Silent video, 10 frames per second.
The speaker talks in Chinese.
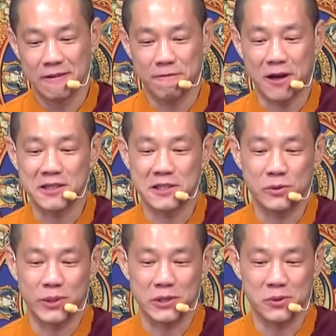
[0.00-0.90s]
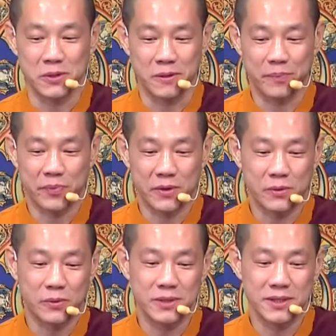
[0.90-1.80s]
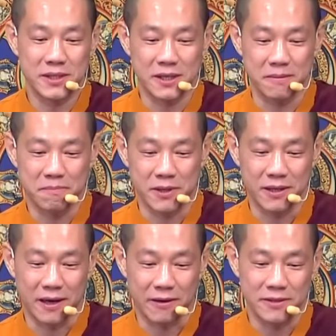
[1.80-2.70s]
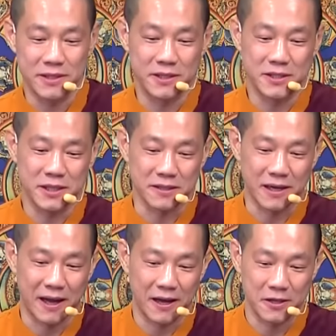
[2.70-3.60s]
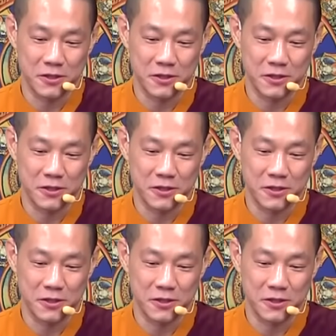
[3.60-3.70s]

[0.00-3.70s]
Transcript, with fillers: 发心微弱。 昏沉疲劳，记性差，